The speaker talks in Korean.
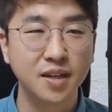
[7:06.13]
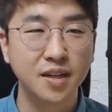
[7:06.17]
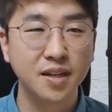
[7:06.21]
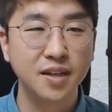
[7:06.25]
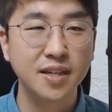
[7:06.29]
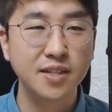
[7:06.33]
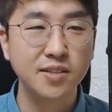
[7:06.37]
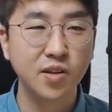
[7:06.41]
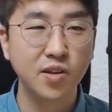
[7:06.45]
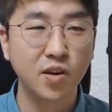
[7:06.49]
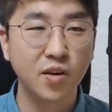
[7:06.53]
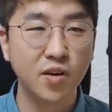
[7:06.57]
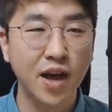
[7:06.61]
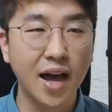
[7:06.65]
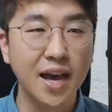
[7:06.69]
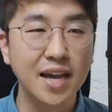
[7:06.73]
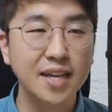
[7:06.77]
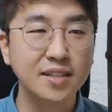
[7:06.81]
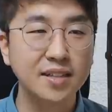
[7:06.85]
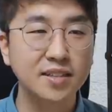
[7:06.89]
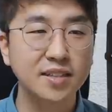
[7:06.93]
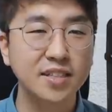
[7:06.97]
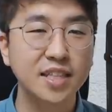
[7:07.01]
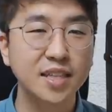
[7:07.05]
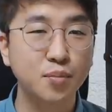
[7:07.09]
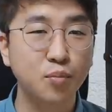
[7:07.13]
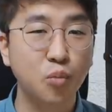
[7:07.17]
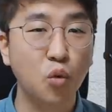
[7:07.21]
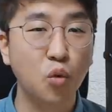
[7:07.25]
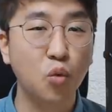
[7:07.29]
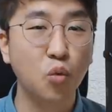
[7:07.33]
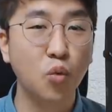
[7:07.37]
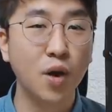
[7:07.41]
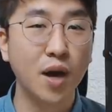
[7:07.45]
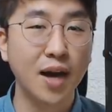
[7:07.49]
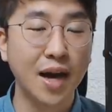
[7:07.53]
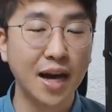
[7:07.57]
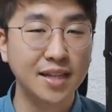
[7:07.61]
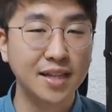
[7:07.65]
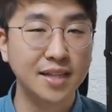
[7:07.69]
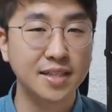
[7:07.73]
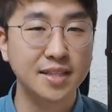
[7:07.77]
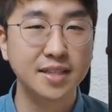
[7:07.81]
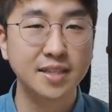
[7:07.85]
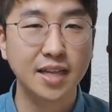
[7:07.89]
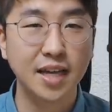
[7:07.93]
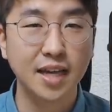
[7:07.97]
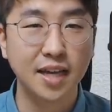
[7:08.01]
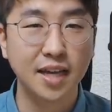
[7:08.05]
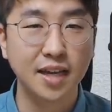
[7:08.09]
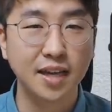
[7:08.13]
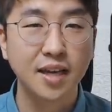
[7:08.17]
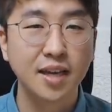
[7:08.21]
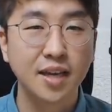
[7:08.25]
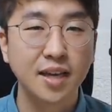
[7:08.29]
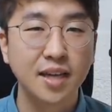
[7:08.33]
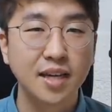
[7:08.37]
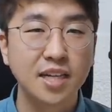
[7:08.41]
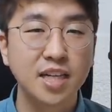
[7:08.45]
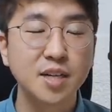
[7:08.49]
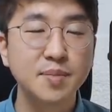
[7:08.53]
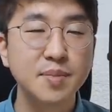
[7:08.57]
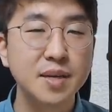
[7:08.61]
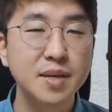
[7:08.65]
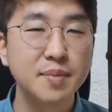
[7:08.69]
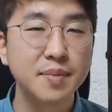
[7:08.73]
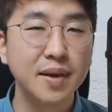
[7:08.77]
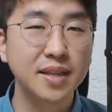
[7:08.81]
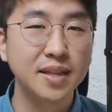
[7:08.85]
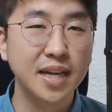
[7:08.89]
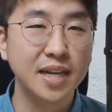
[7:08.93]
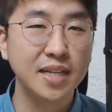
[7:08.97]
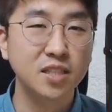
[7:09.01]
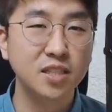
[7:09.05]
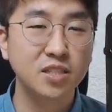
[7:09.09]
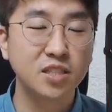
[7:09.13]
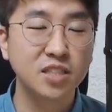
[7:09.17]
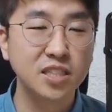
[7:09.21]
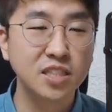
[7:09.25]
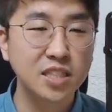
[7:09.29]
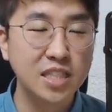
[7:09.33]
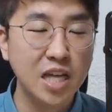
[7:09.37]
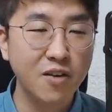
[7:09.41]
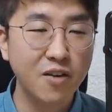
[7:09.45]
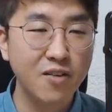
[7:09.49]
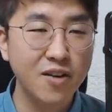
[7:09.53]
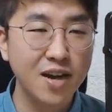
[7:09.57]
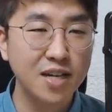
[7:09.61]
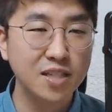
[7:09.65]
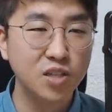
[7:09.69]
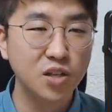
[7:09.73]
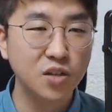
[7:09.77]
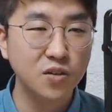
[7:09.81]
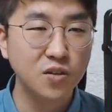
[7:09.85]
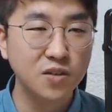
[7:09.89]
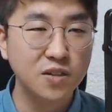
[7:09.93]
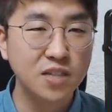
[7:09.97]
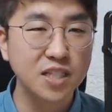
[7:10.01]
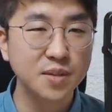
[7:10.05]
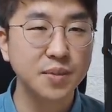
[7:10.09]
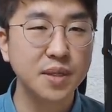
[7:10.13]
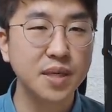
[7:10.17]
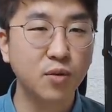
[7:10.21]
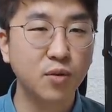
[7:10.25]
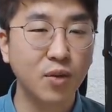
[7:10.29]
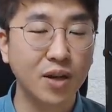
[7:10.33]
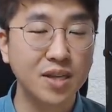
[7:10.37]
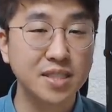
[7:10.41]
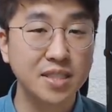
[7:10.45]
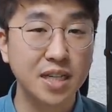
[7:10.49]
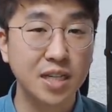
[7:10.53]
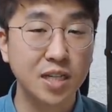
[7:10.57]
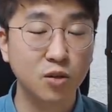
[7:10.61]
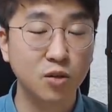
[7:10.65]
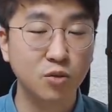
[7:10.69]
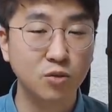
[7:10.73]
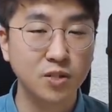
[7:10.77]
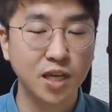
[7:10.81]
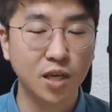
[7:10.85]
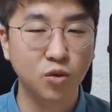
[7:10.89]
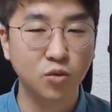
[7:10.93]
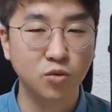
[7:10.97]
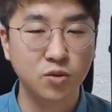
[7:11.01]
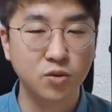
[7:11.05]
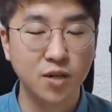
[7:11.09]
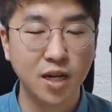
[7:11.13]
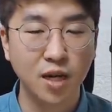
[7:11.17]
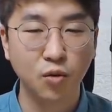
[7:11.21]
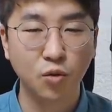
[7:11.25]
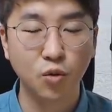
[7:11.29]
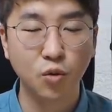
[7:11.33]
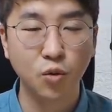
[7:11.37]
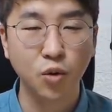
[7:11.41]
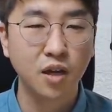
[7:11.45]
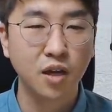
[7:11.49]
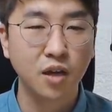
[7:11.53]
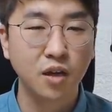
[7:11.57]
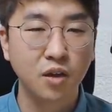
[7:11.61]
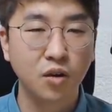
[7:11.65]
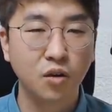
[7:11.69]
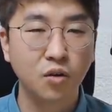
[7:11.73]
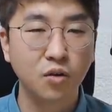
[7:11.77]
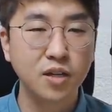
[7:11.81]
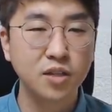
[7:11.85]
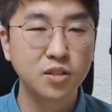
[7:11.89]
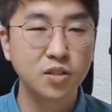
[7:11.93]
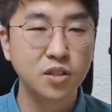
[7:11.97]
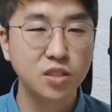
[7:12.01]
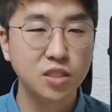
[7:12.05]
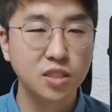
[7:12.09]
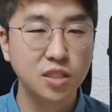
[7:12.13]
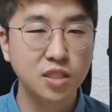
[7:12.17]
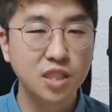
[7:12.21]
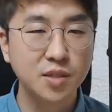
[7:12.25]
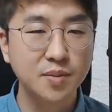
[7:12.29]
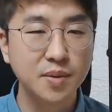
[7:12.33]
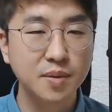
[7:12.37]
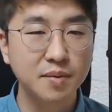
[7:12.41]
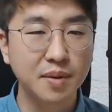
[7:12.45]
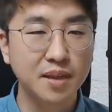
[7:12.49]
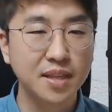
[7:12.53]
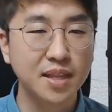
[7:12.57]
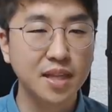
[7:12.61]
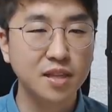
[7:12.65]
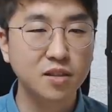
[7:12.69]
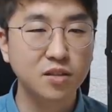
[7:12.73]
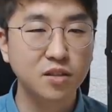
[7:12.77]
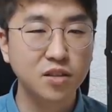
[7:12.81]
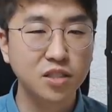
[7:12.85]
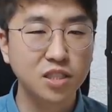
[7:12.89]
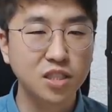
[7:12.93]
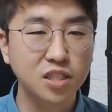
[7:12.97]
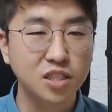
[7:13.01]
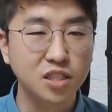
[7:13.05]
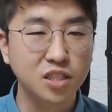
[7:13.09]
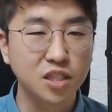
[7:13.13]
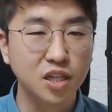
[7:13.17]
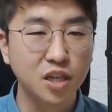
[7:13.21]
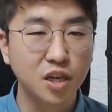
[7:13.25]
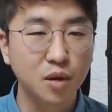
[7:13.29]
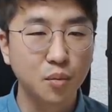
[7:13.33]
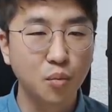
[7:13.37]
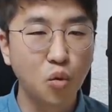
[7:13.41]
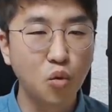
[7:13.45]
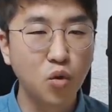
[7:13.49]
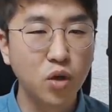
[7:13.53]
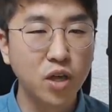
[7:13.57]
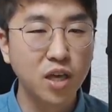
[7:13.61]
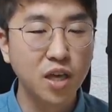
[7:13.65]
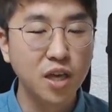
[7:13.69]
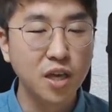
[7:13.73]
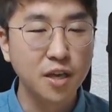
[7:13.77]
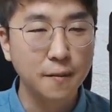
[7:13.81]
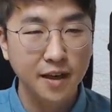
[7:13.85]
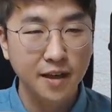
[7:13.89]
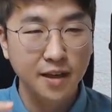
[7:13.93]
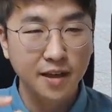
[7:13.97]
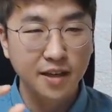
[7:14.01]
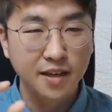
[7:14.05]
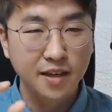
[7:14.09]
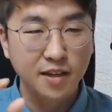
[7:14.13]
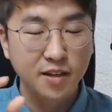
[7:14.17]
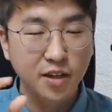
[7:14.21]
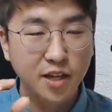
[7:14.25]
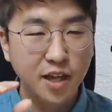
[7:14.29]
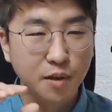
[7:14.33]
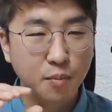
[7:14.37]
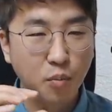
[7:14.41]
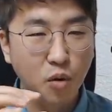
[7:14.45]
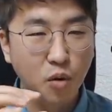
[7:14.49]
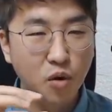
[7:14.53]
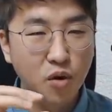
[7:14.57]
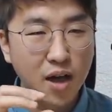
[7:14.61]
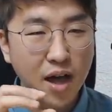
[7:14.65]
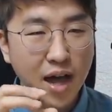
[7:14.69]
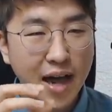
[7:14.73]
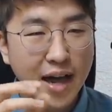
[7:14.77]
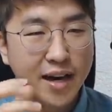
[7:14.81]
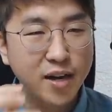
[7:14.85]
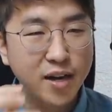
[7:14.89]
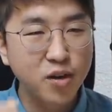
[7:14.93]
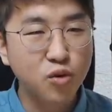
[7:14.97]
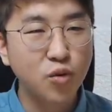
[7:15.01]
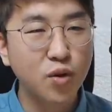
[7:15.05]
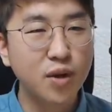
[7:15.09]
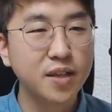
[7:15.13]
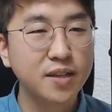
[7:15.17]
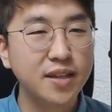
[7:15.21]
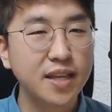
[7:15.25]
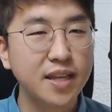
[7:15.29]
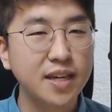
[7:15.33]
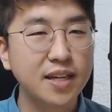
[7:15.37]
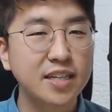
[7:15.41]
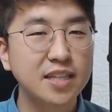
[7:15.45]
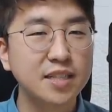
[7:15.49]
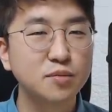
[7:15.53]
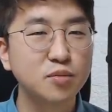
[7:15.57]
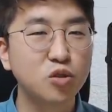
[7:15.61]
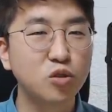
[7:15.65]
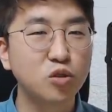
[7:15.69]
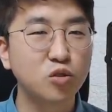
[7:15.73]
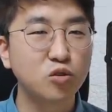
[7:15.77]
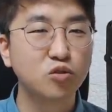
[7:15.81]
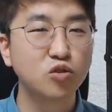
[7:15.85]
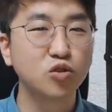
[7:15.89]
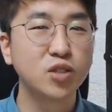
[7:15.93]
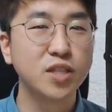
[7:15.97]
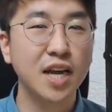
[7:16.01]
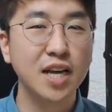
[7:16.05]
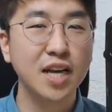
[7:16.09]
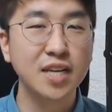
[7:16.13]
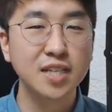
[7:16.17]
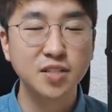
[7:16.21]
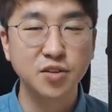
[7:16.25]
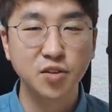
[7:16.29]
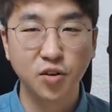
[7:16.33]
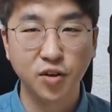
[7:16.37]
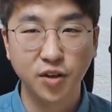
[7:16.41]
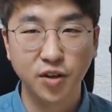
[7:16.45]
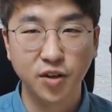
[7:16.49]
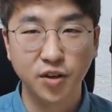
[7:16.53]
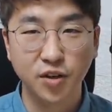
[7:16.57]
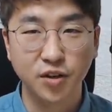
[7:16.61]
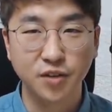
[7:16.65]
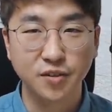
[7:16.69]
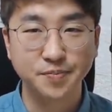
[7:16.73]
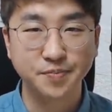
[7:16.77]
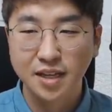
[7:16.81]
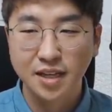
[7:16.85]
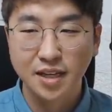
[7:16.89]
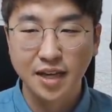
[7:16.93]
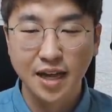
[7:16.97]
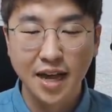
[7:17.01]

그래서 아이들이 목과 같은데 금이 많다 는그 상황에서 금이 관살로 작용을 하고 거기에서 이제 금이 많다는 것은 목이 이렇게 뭔가 하려고 할 때 금으로 규제하는 거예요.